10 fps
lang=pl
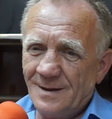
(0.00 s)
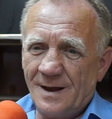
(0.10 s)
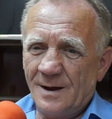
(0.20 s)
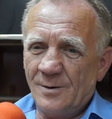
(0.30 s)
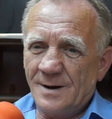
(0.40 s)

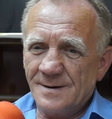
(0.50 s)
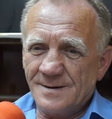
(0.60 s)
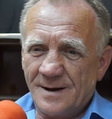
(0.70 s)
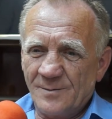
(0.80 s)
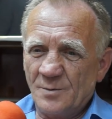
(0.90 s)
Akurat
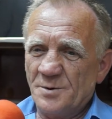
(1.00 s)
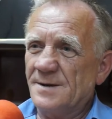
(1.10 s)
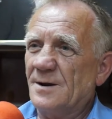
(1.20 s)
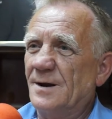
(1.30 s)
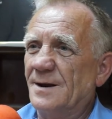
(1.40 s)
zostałem tu
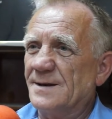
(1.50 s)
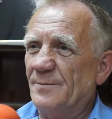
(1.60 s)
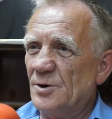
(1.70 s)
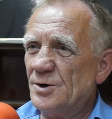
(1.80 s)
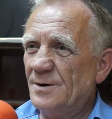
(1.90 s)
przez kolegę
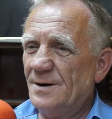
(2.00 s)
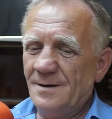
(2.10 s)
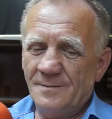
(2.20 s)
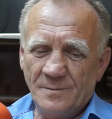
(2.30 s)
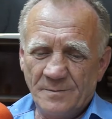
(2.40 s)
zaproszony
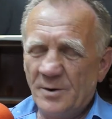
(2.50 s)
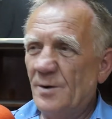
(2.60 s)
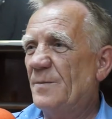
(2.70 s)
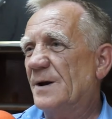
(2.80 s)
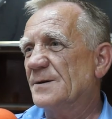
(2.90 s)
i
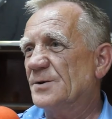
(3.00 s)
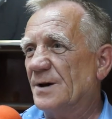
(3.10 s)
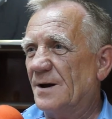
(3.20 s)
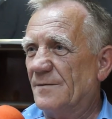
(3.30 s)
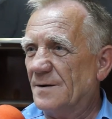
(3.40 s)
byłem bardzo
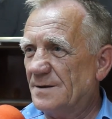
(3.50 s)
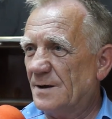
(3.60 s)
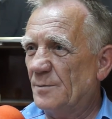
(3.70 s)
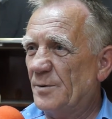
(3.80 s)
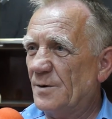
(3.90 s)
ciekawy
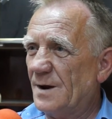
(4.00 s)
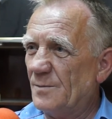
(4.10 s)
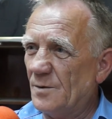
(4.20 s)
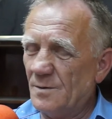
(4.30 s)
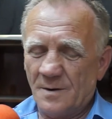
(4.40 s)
tego
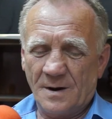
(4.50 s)
programu,